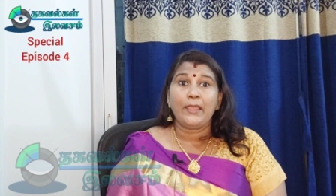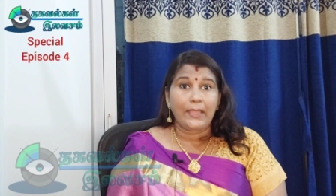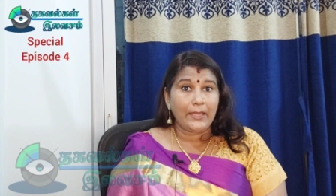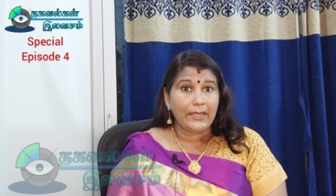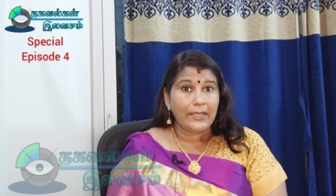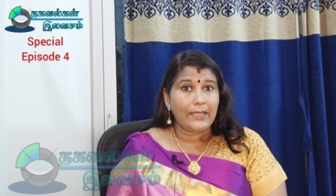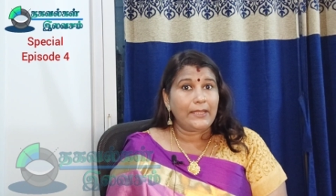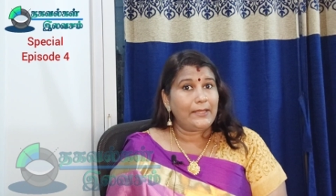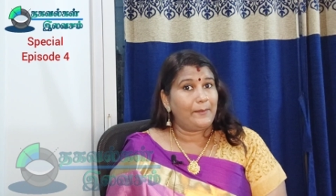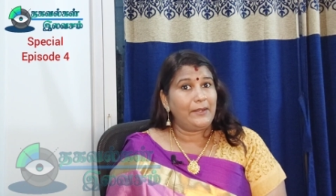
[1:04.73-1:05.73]
இன்றைக்கி
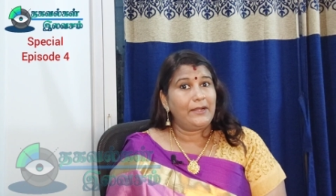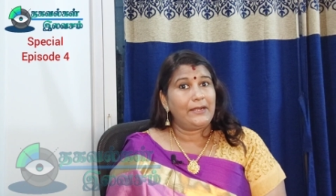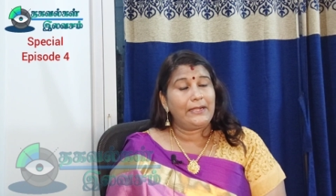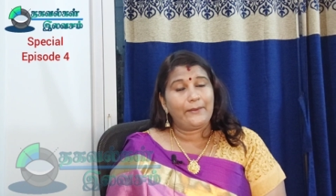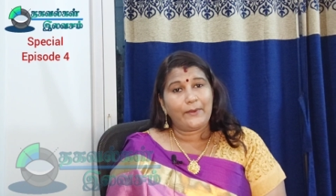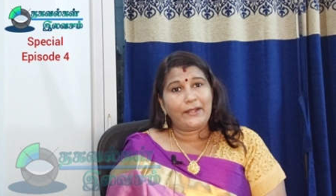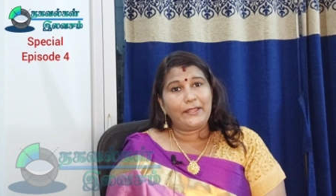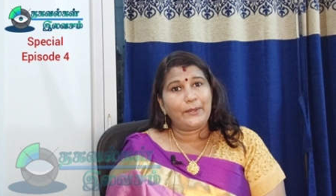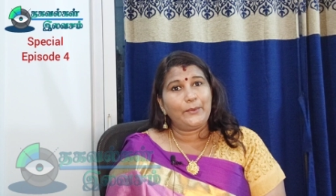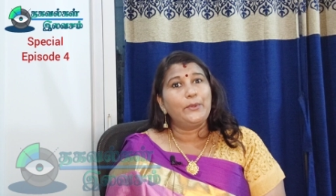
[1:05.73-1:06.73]
தமிழ்நாட்டில் வாழ்ந்த
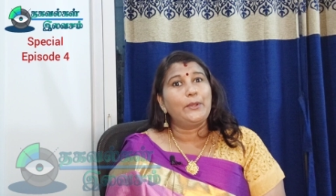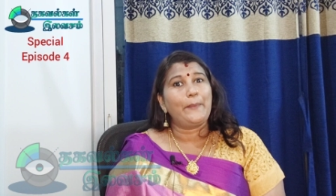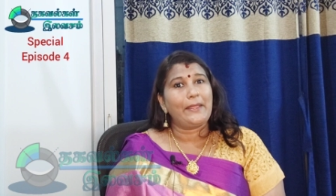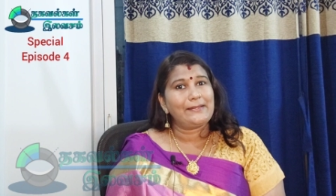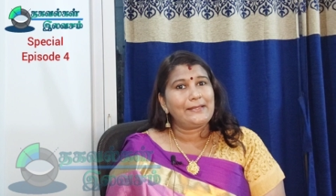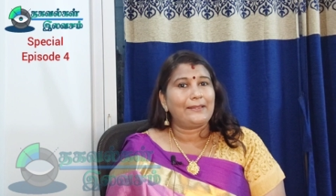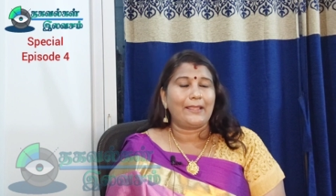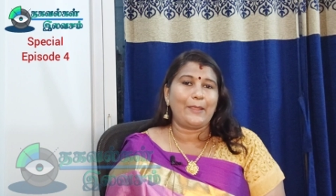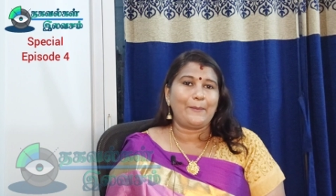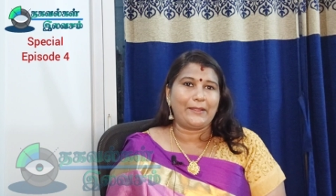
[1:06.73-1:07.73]
ஒரு பெண் சித்தரை
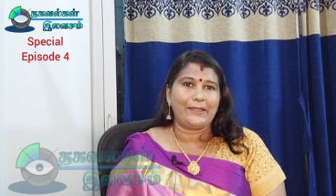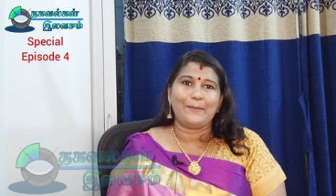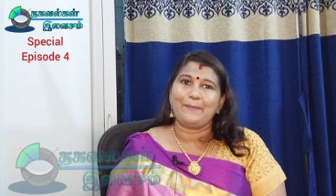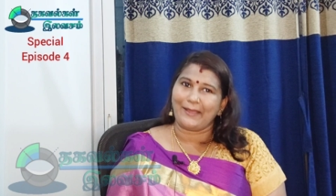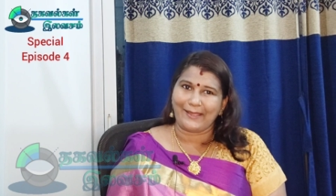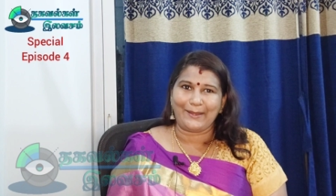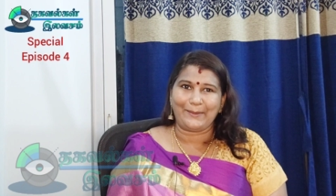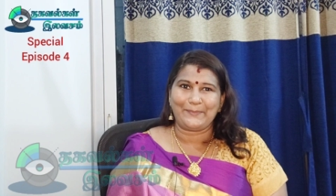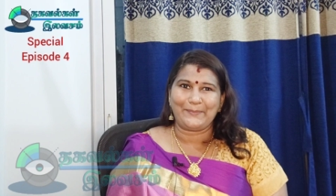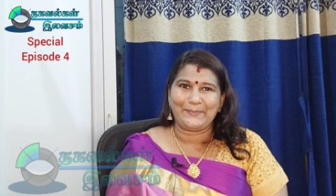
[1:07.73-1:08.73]
பற்றி பார்க்கலாம்